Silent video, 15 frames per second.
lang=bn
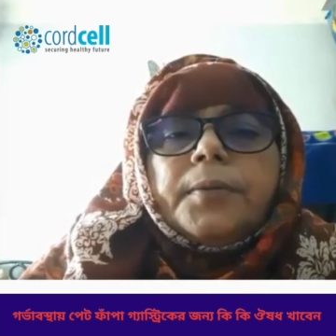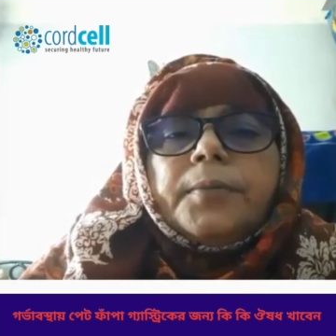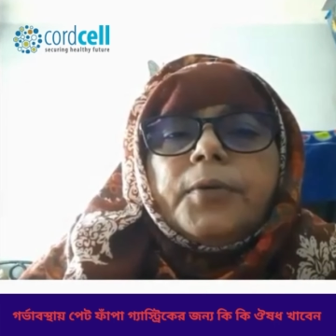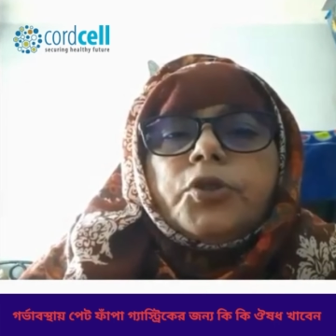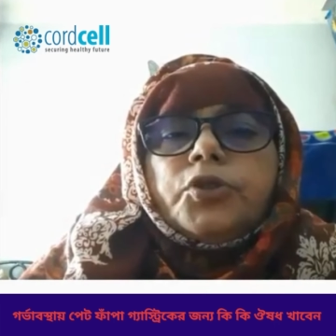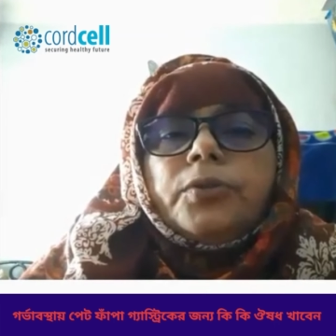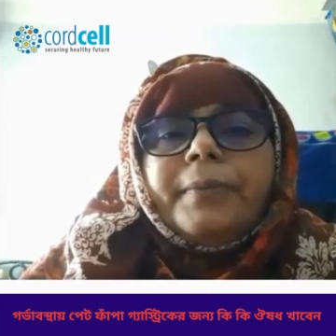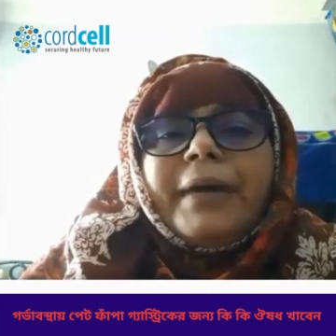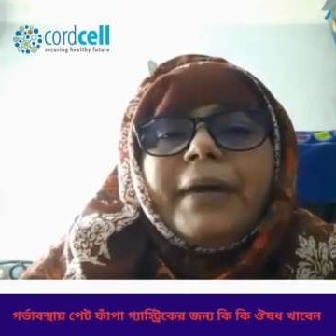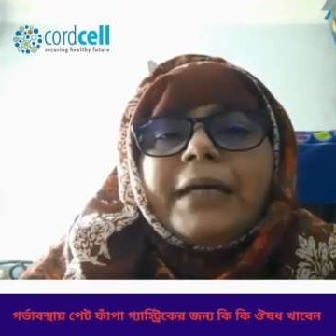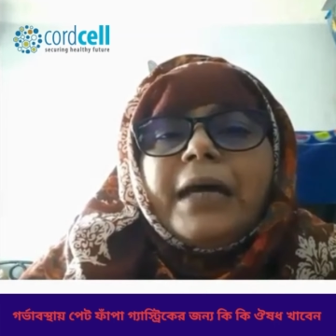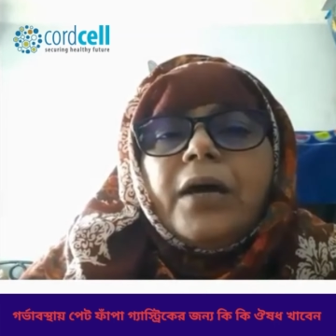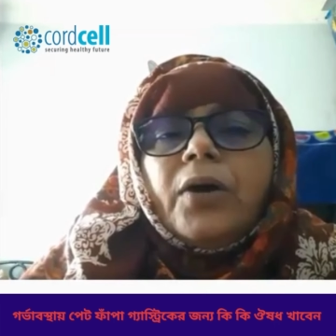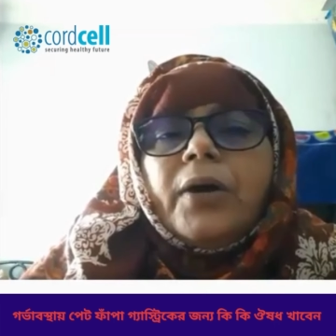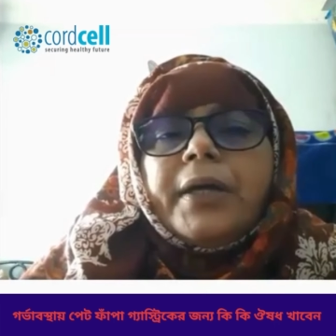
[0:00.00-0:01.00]
মতো ব্যথা
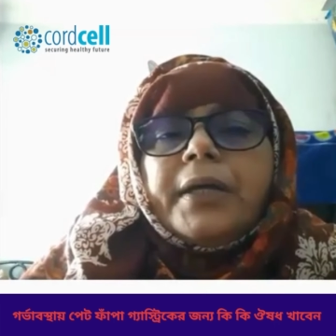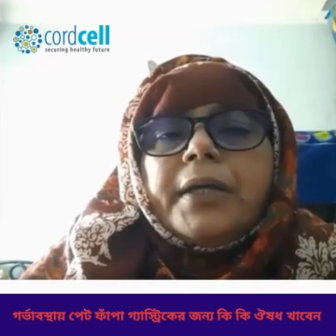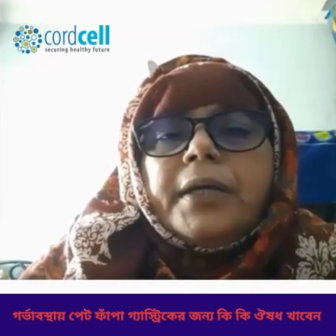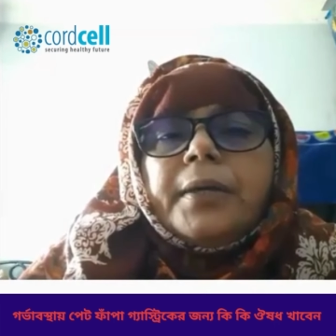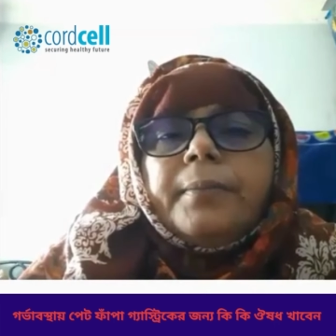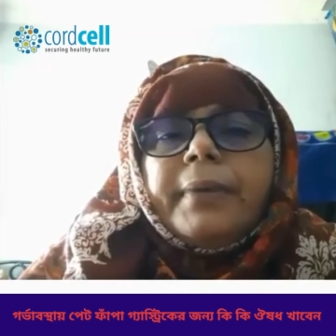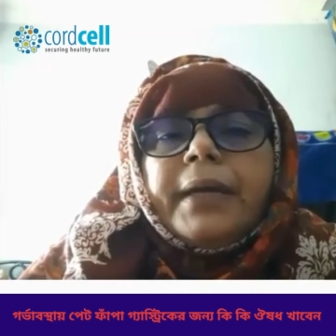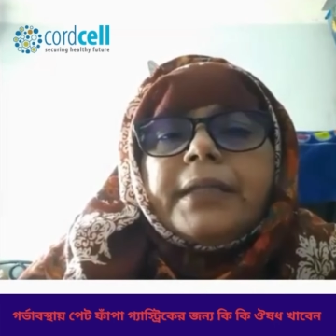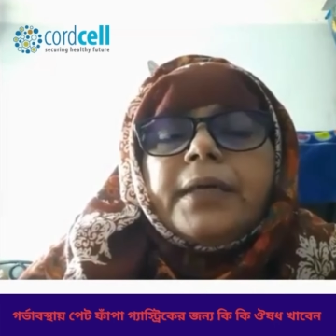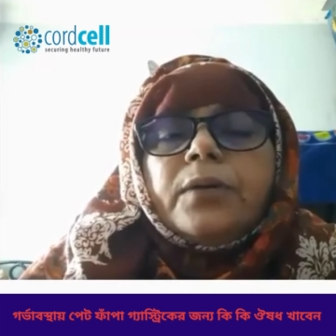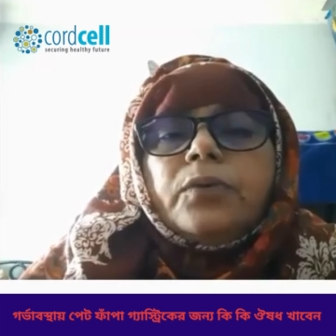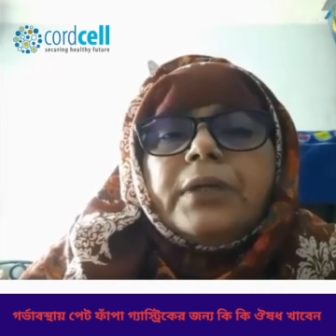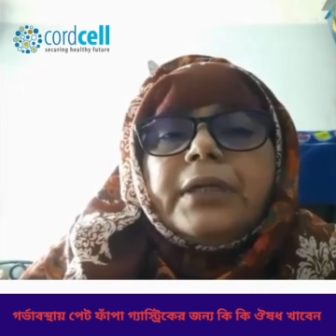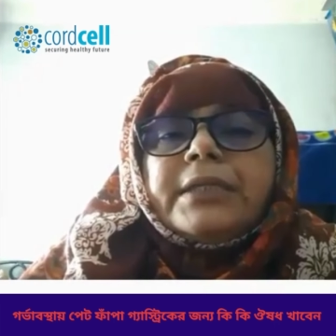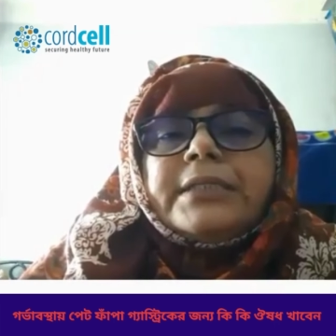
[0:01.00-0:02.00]
হয় ব্যথা
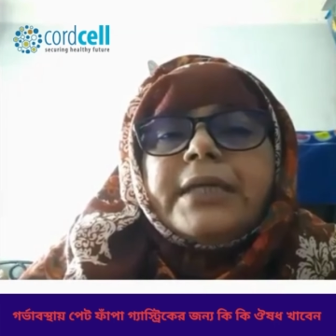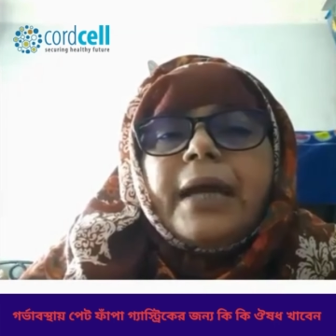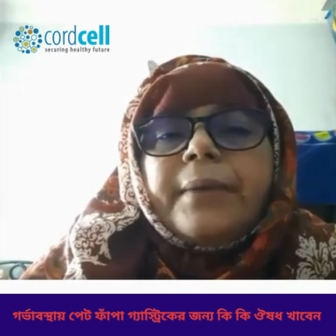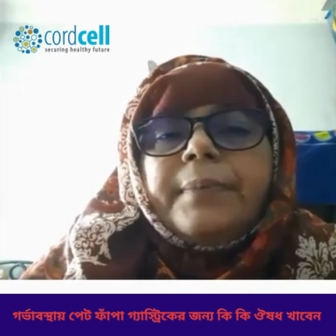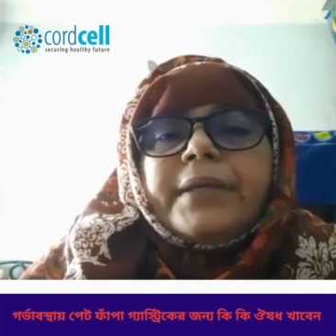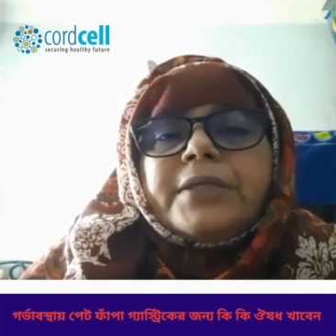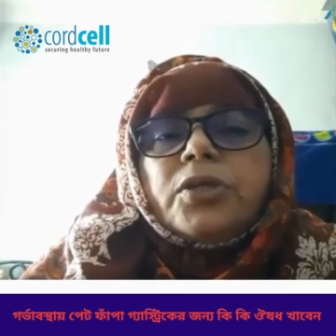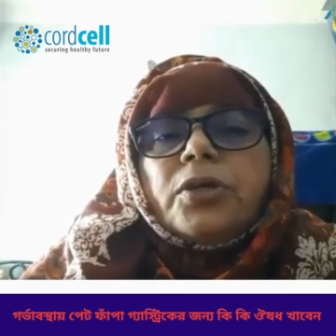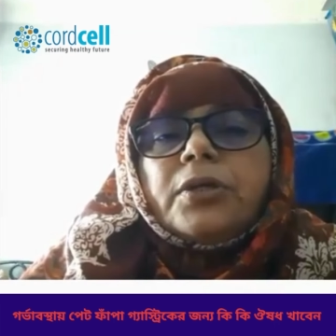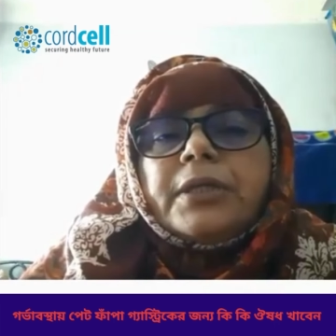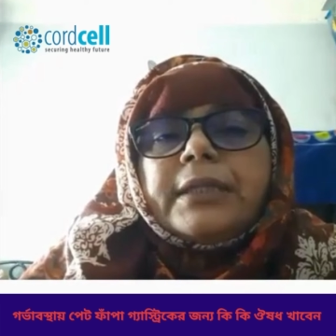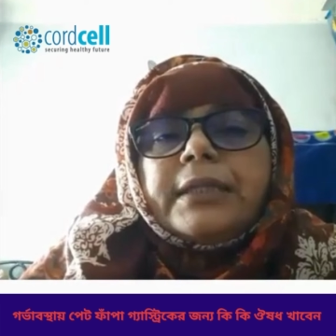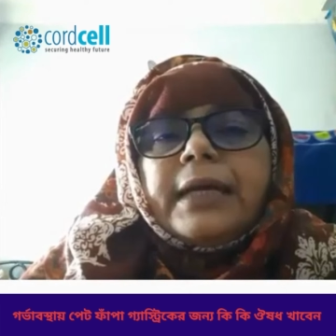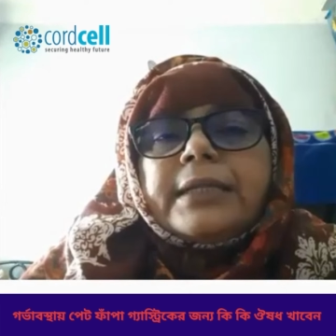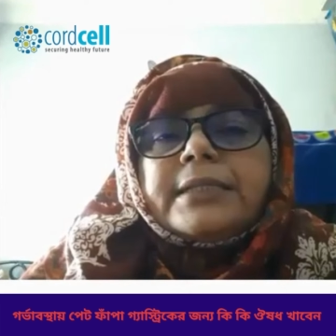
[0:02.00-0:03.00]
উঠলে চার পাঁচ ঘন্টা
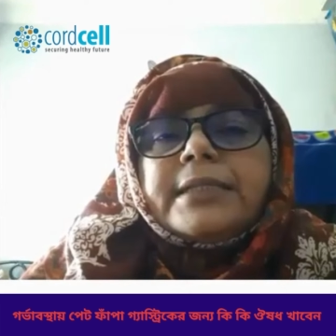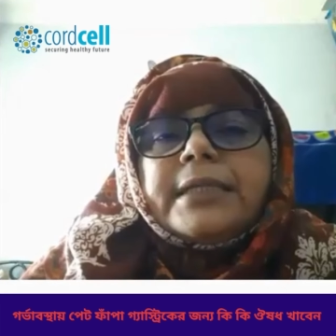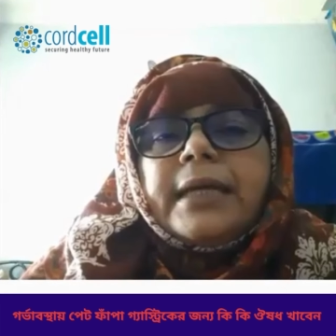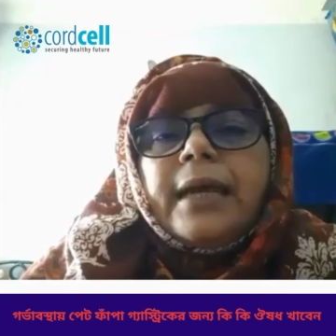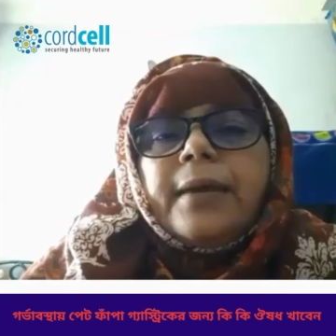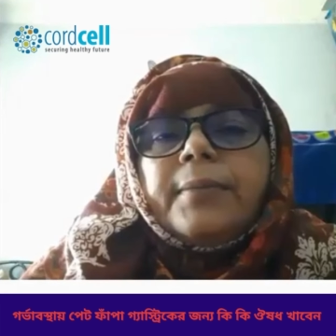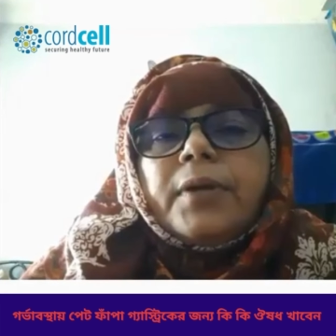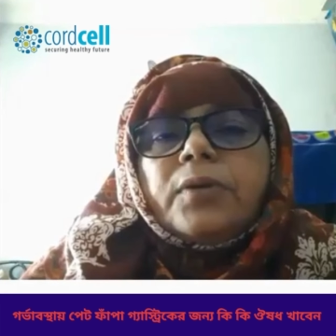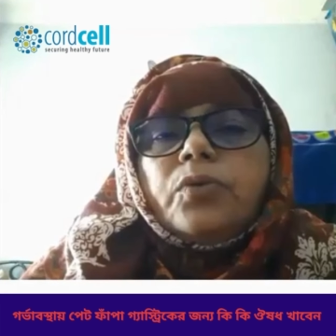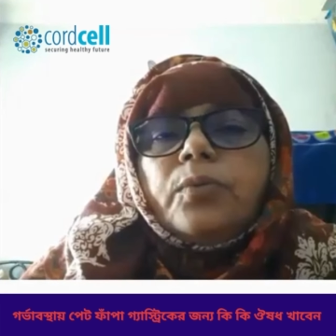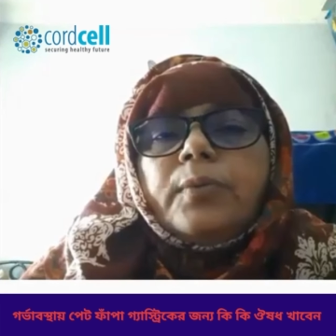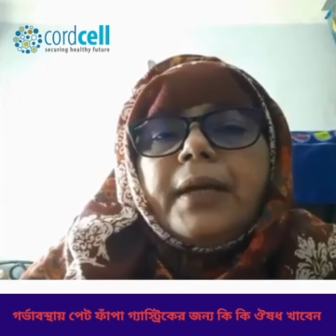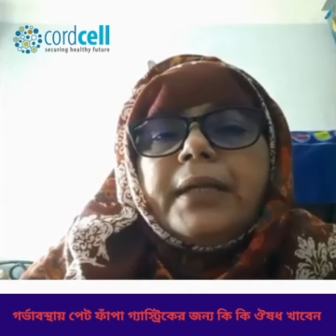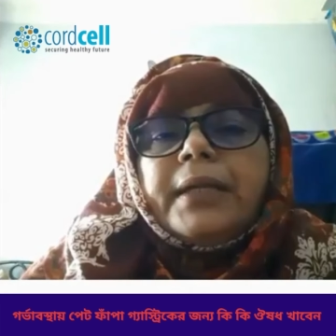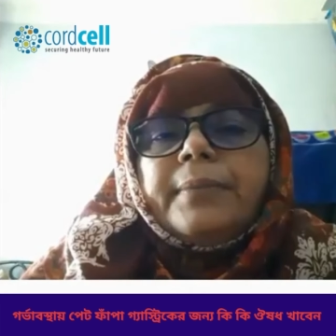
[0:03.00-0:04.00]
থাকছে আমার
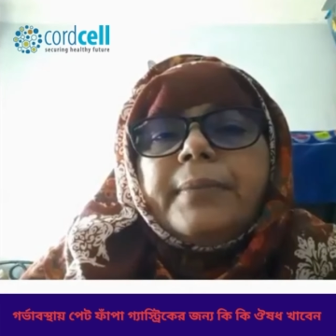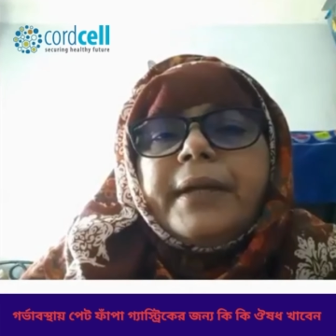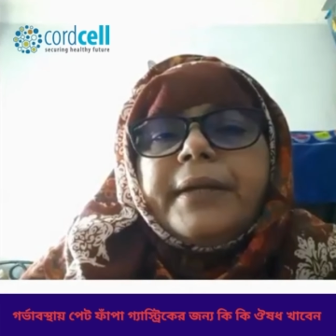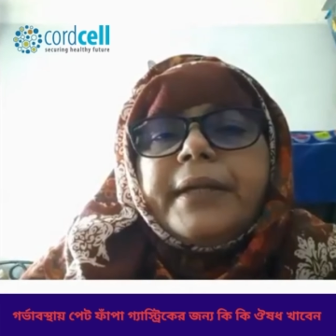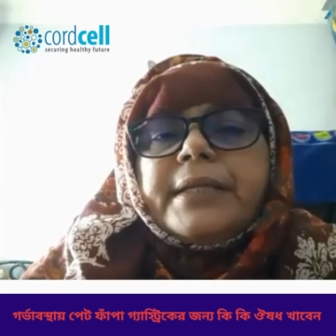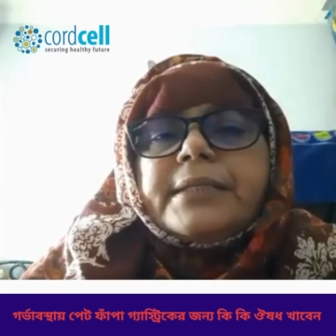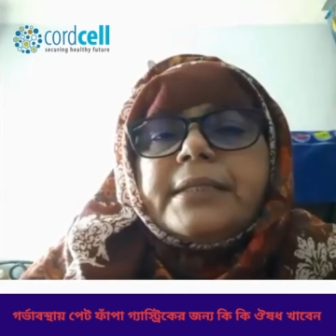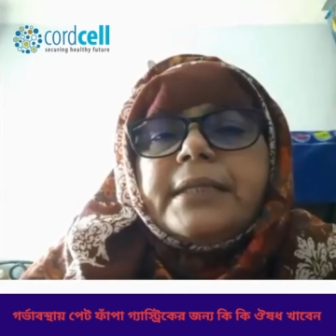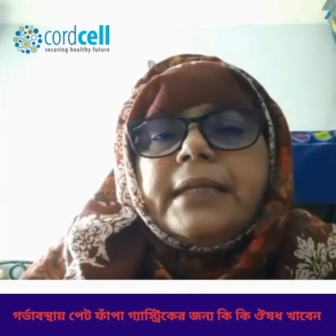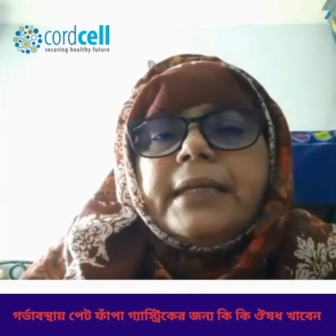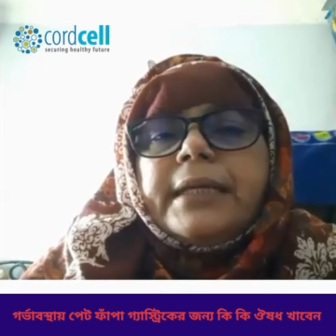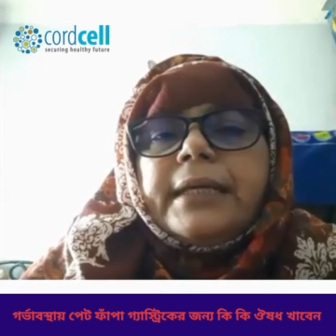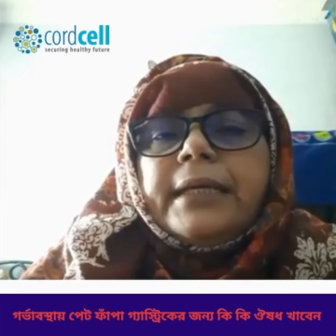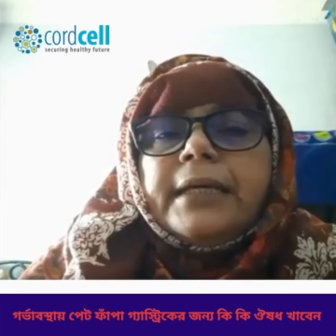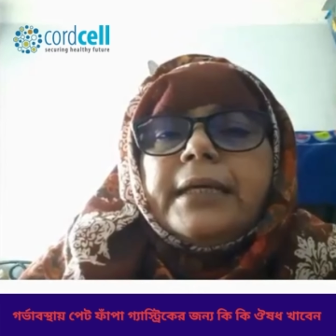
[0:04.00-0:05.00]
ঘুমালে বা রেস্ট নিলে
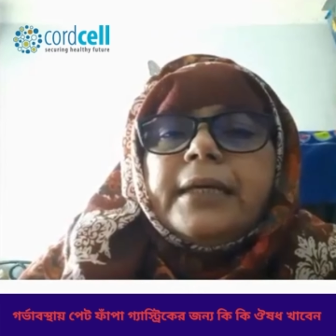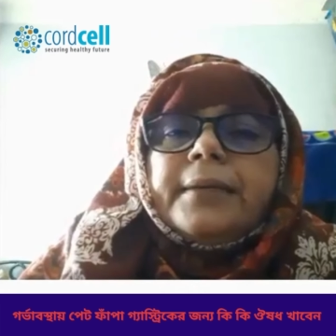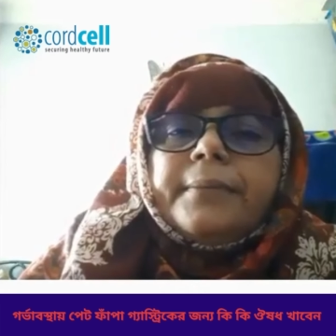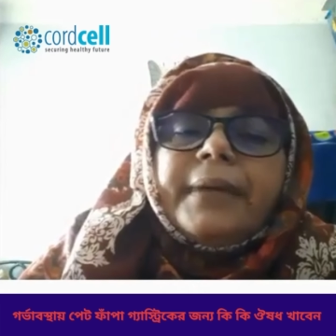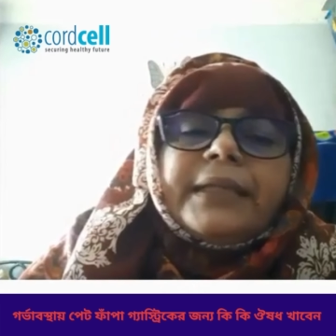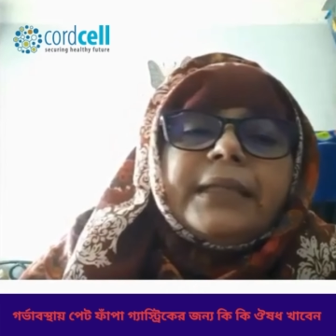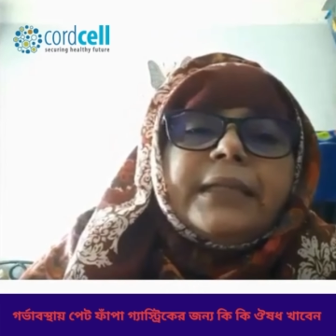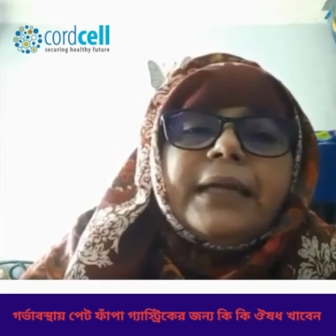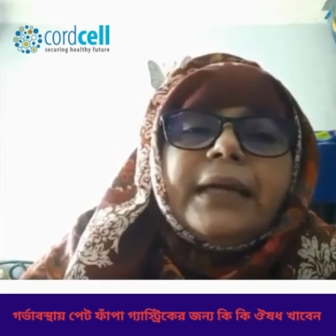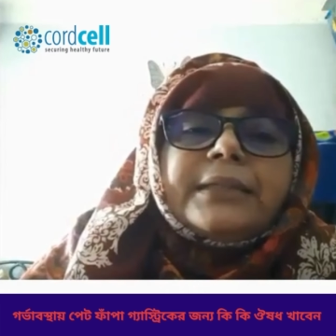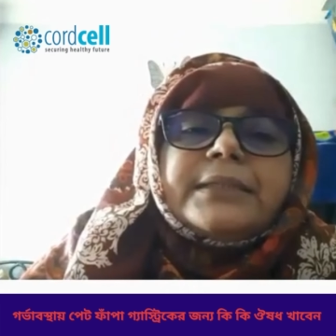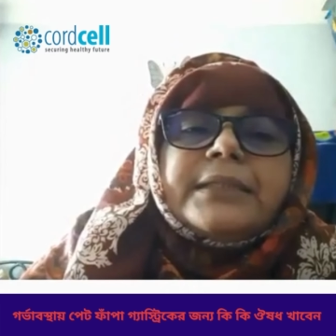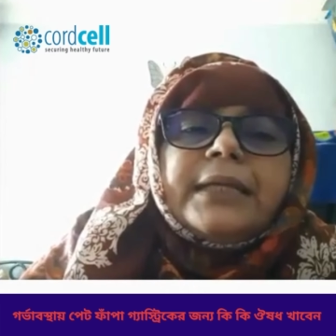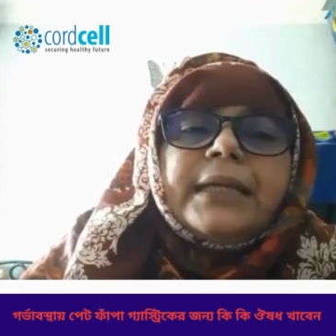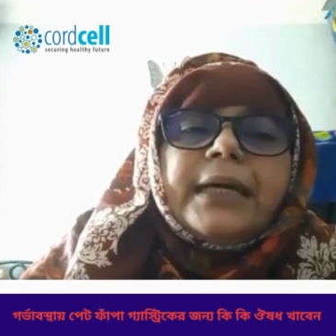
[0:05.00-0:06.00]
ব্যথা
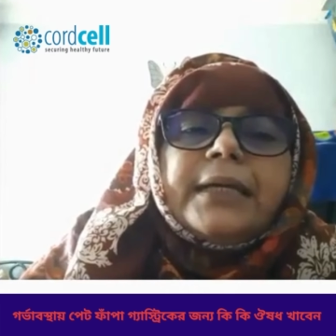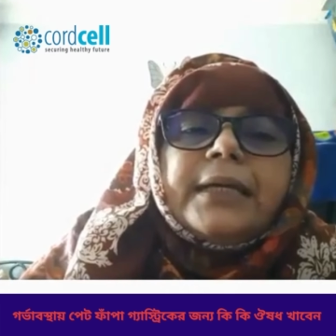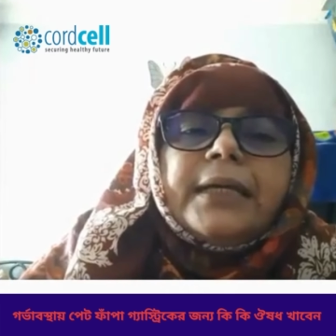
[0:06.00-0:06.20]
থাকছে না